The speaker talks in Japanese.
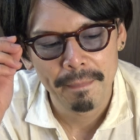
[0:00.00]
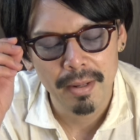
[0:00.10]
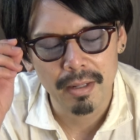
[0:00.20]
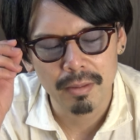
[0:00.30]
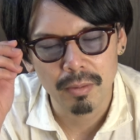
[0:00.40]

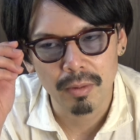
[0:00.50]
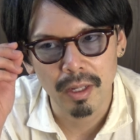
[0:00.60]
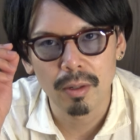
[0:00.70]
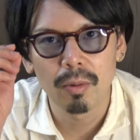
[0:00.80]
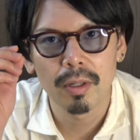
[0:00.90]
あの
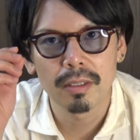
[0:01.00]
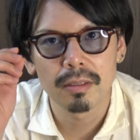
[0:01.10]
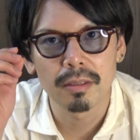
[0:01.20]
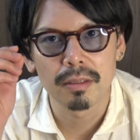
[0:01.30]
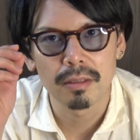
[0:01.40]
変光
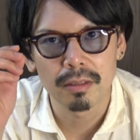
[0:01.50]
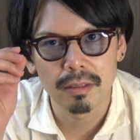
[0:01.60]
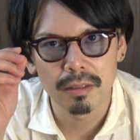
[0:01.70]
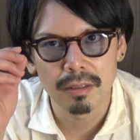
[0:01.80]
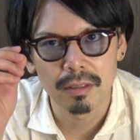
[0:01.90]

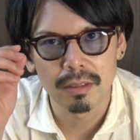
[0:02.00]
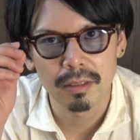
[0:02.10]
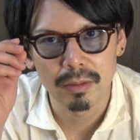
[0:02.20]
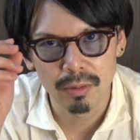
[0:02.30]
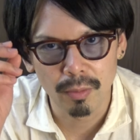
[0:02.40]
レンズ
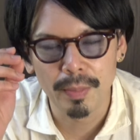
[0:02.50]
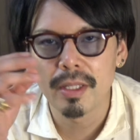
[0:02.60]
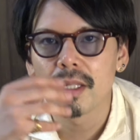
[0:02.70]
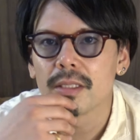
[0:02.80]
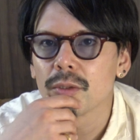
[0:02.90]
の
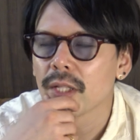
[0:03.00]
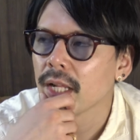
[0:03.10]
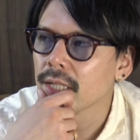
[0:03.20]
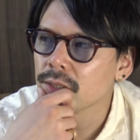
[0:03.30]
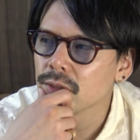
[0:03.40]
ヴィンテージの
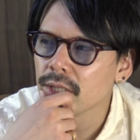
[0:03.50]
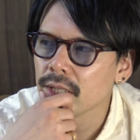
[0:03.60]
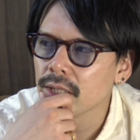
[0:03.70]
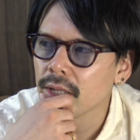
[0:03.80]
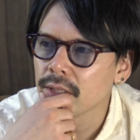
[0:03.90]
70
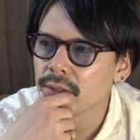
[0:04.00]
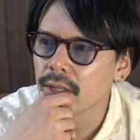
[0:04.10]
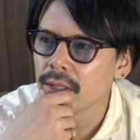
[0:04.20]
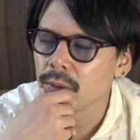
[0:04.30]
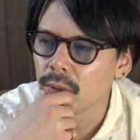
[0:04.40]
年代く
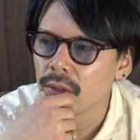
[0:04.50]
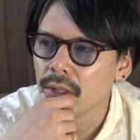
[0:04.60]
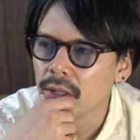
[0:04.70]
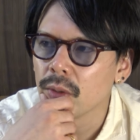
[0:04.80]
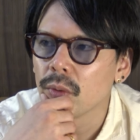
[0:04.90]
らいの
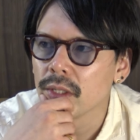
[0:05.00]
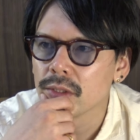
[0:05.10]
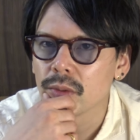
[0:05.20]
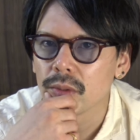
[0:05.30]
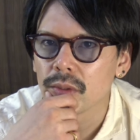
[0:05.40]
変光
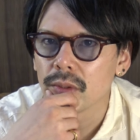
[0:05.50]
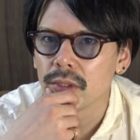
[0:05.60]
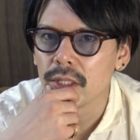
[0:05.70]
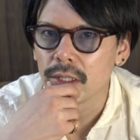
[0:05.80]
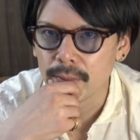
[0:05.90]
レンズを
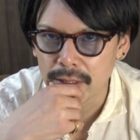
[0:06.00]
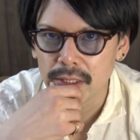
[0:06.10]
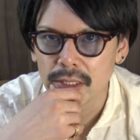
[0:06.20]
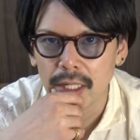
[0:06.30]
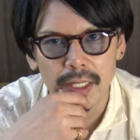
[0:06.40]
入れてま
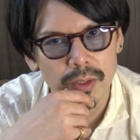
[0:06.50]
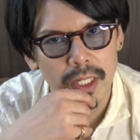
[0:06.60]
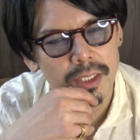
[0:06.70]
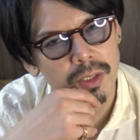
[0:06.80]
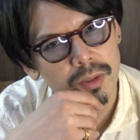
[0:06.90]
す
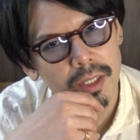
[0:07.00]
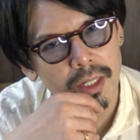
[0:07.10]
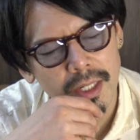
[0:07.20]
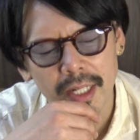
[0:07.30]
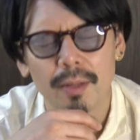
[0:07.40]
7080だっ
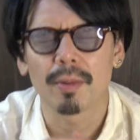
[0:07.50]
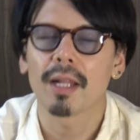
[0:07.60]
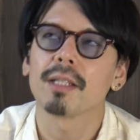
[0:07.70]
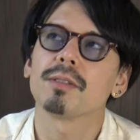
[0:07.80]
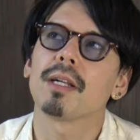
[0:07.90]
たかいやでも
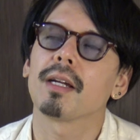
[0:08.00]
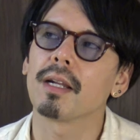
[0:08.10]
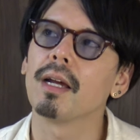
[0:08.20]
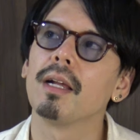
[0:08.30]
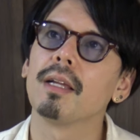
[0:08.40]
70ぐらいか
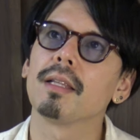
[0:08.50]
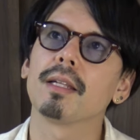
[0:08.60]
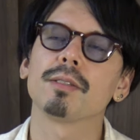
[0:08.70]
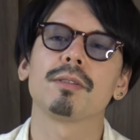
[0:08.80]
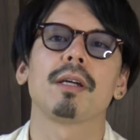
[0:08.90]
な
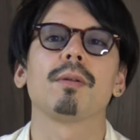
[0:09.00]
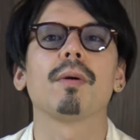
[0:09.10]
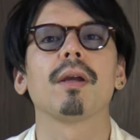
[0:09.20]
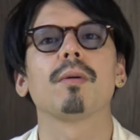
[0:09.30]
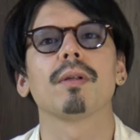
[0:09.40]
70ぐらいの
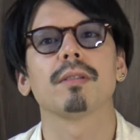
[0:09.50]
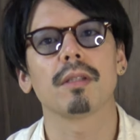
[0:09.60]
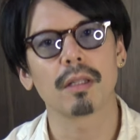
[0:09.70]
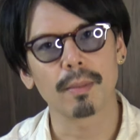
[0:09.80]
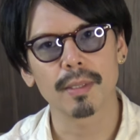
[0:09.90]
変光レンズ
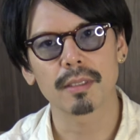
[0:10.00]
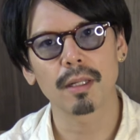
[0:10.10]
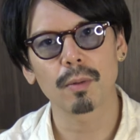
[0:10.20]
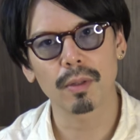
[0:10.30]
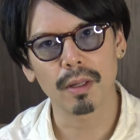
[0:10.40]
入れてます
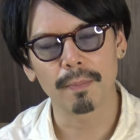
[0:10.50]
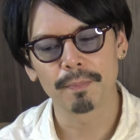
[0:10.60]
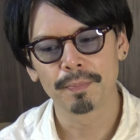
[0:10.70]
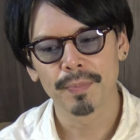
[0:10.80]
なので、